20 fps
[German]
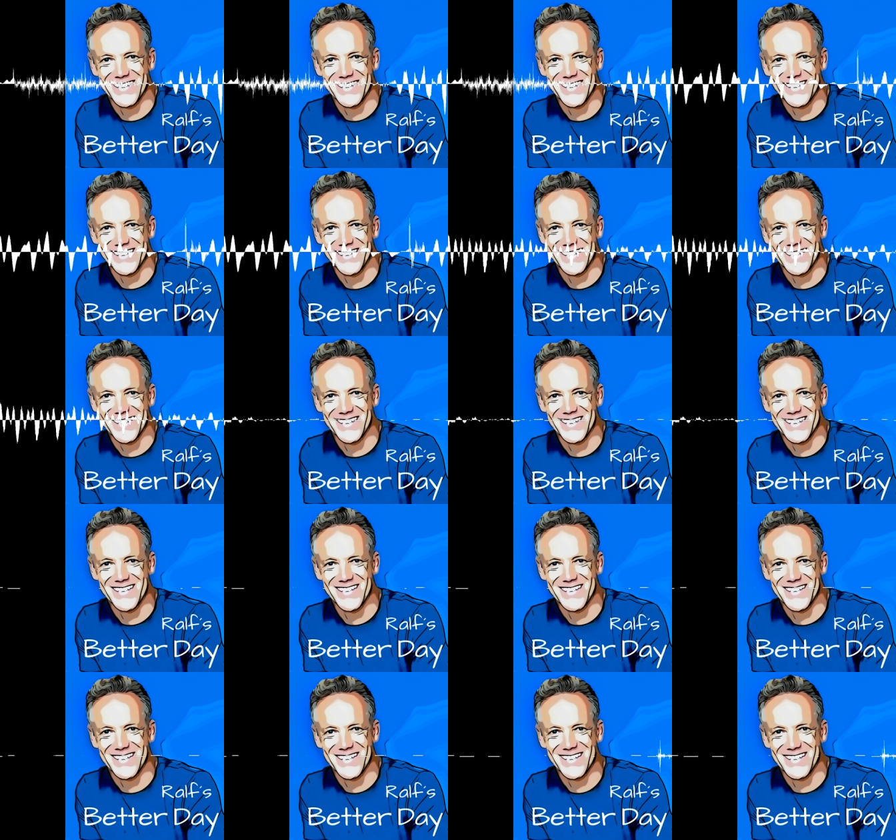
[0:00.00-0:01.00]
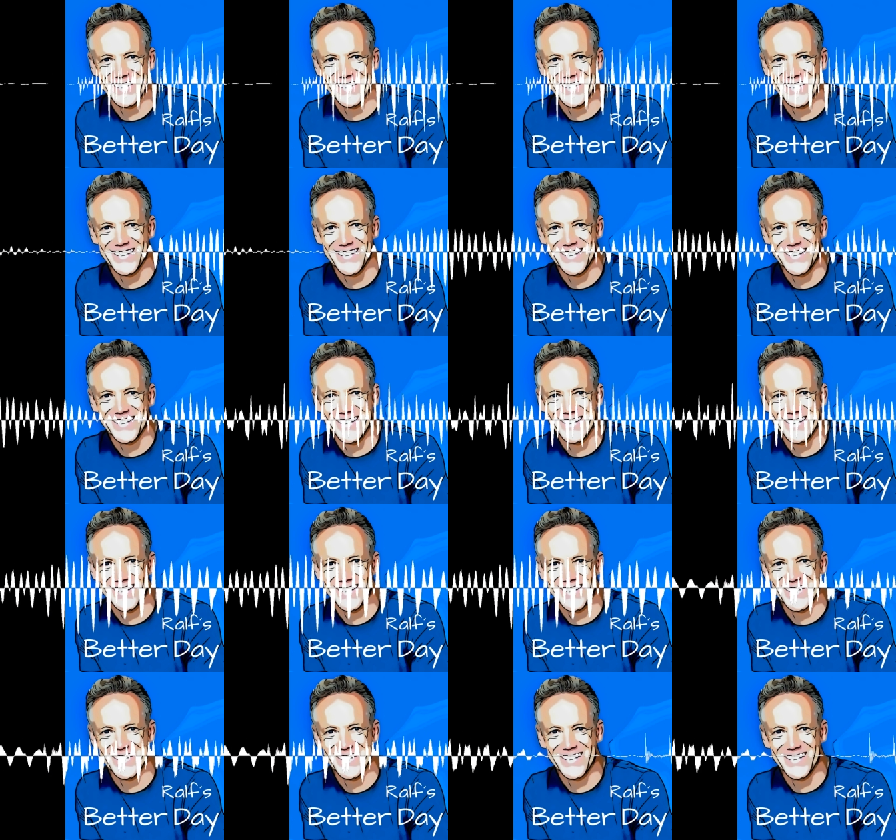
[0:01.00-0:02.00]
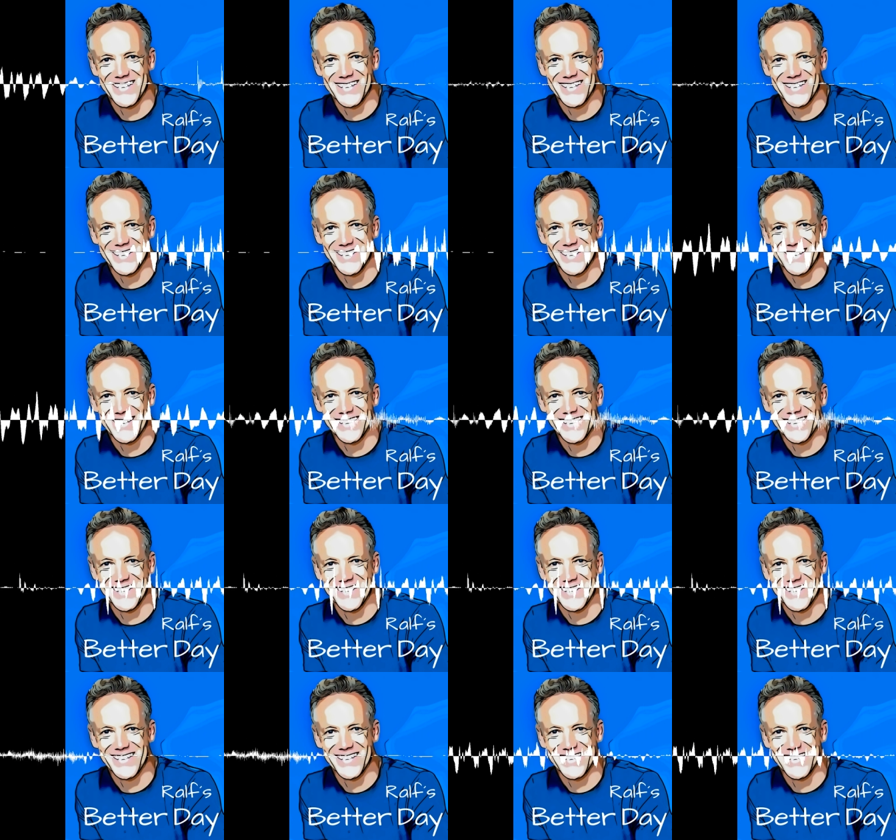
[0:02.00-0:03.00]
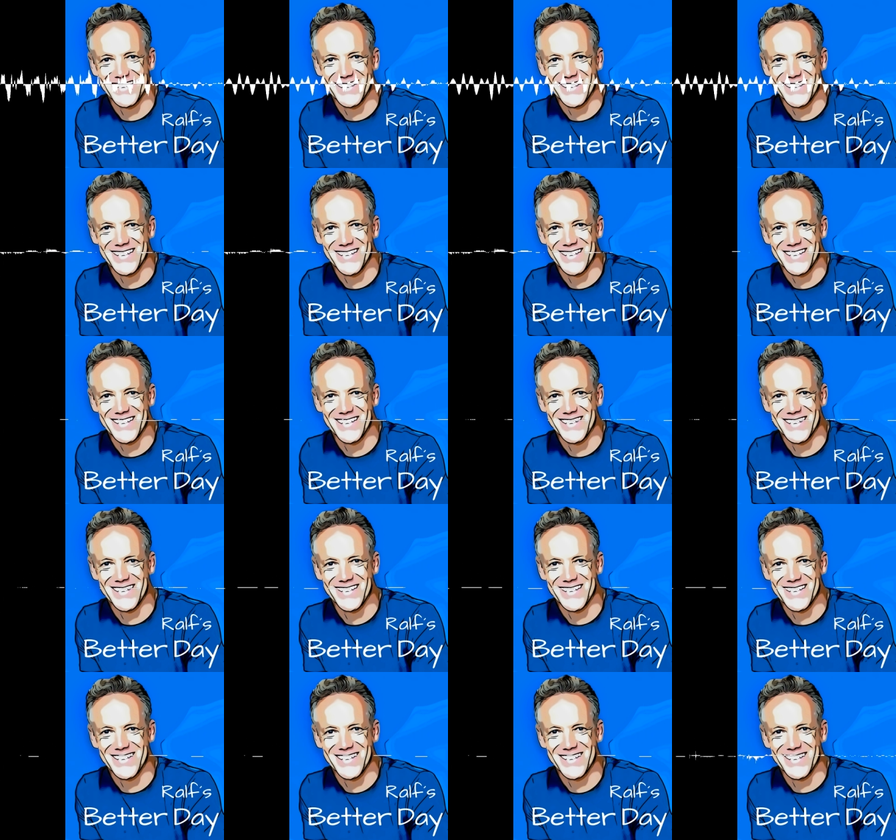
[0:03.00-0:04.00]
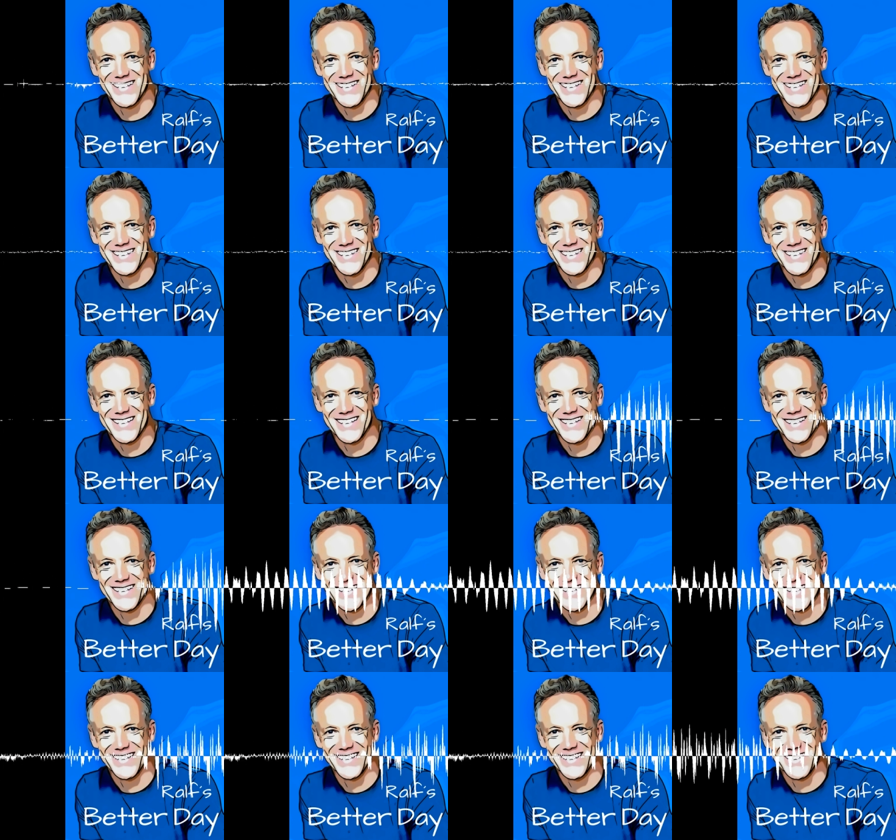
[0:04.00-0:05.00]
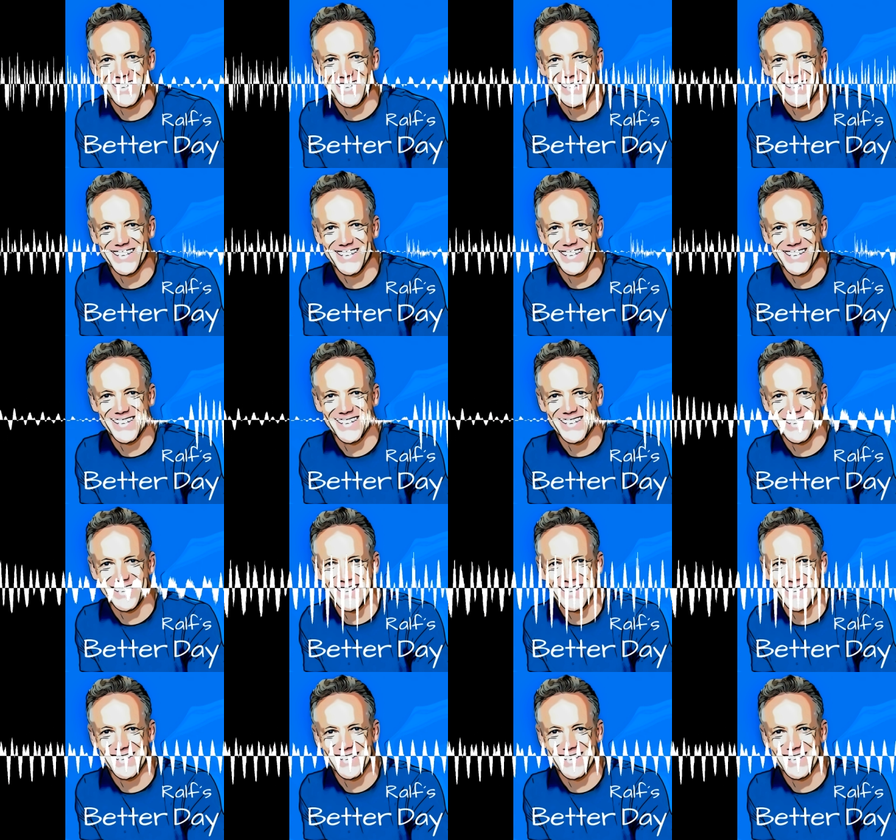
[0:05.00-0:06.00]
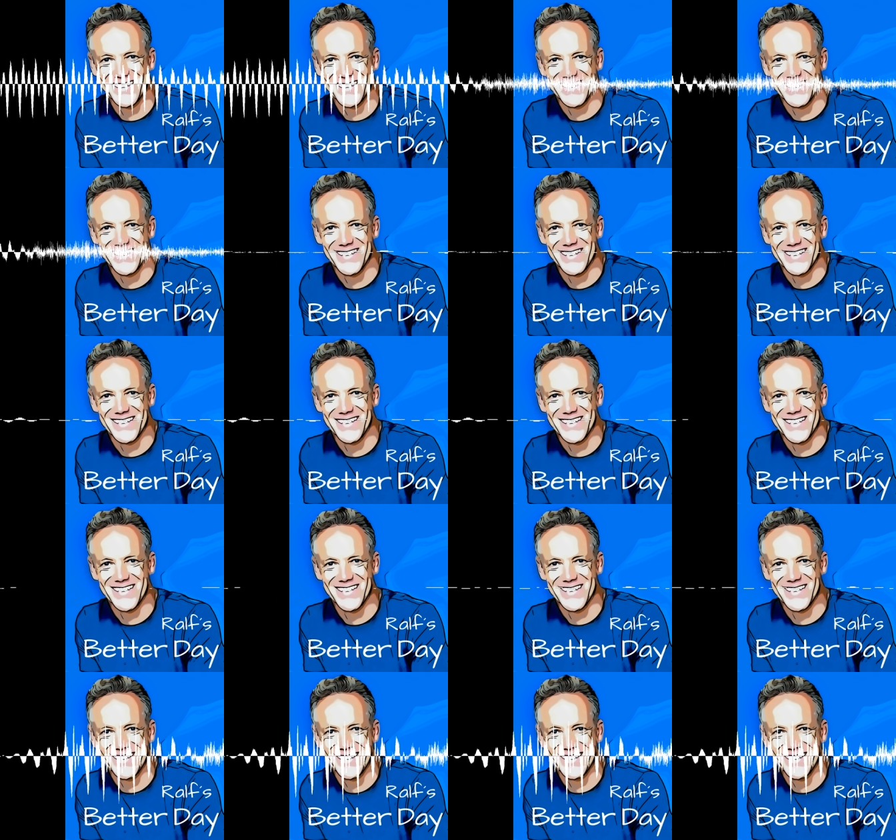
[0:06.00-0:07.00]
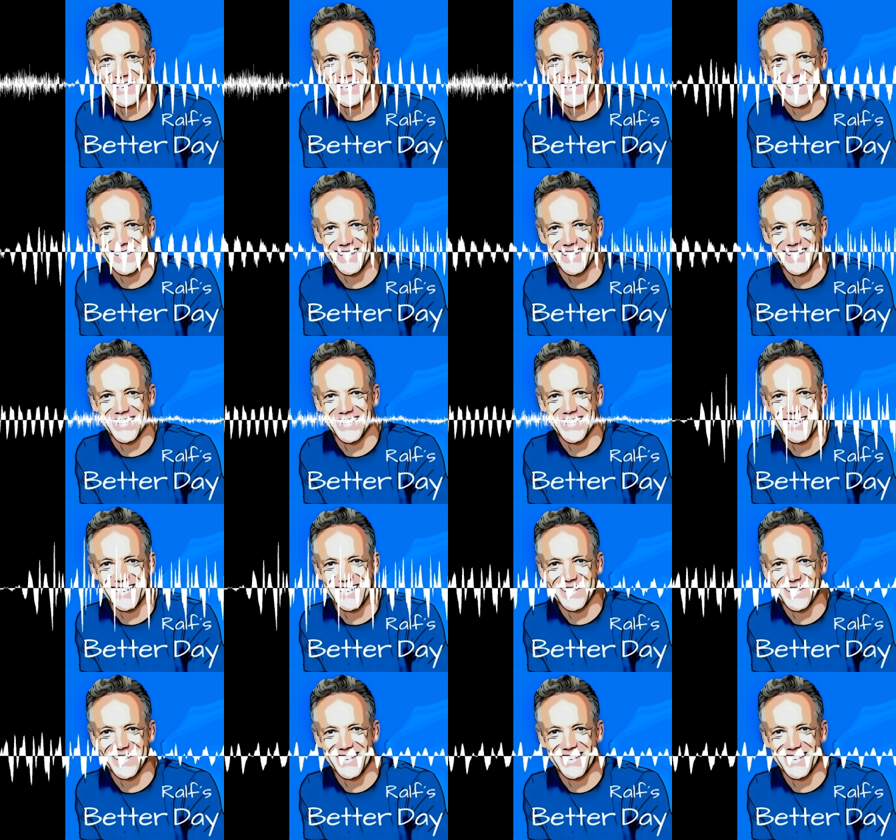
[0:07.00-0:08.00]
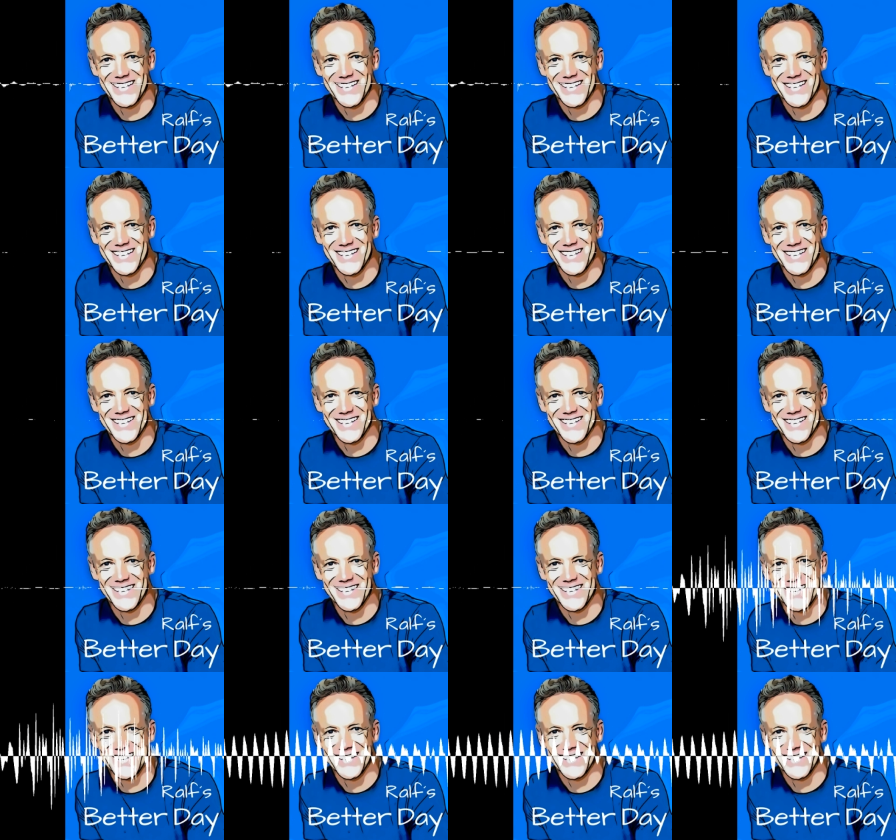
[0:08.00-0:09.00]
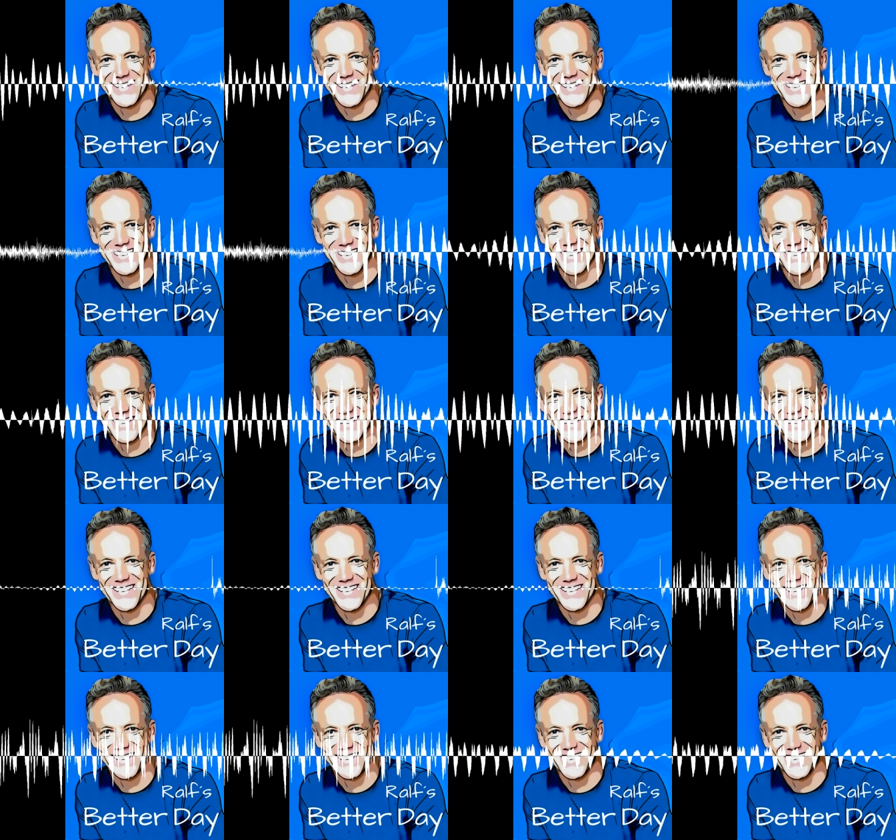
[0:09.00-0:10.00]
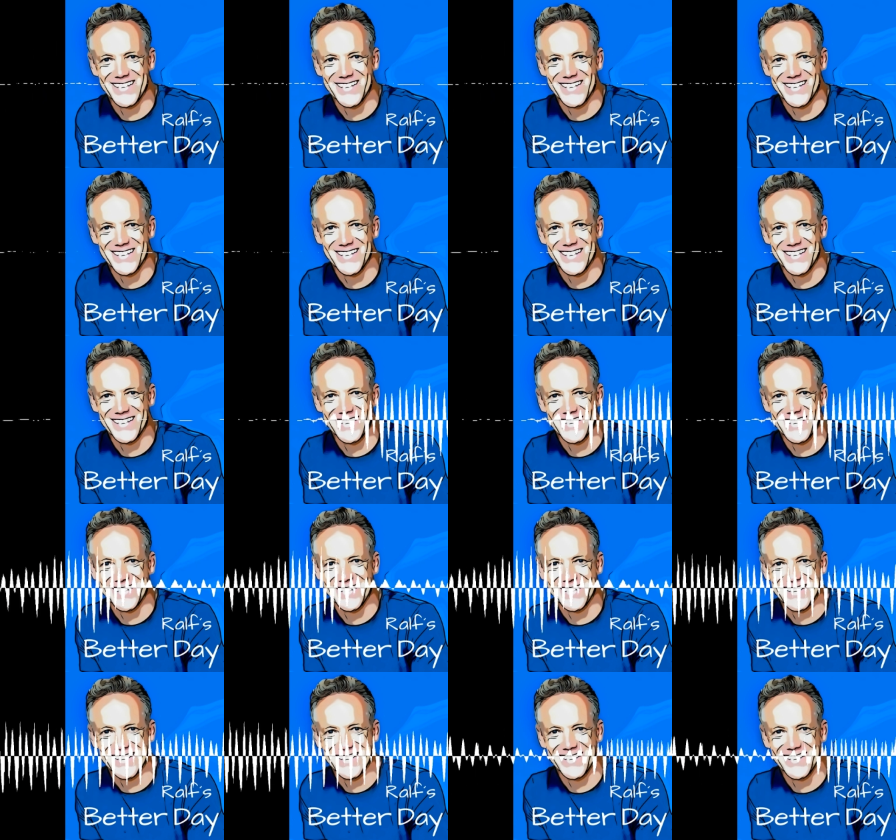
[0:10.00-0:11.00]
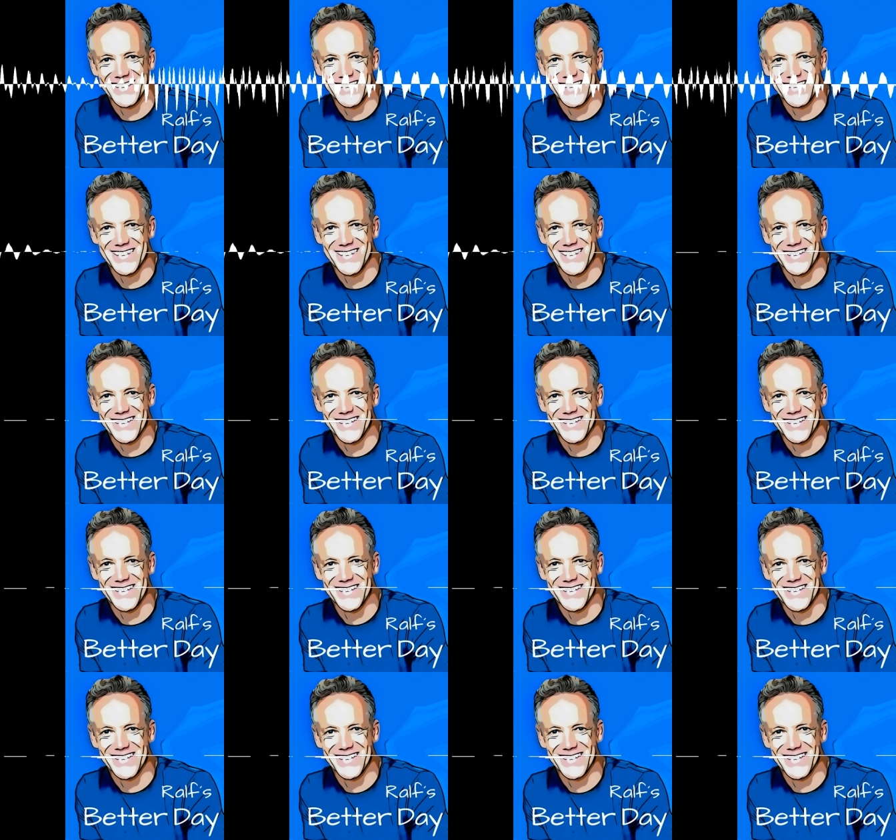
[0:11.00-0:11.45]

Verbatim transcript: von dir. Egmont Rosenbeek war mein Gesprächspartner. Eine Frage lautete sinngemäß, was sind die Herausforderungen? Warum sind viele nicht da, wo sie gern wären?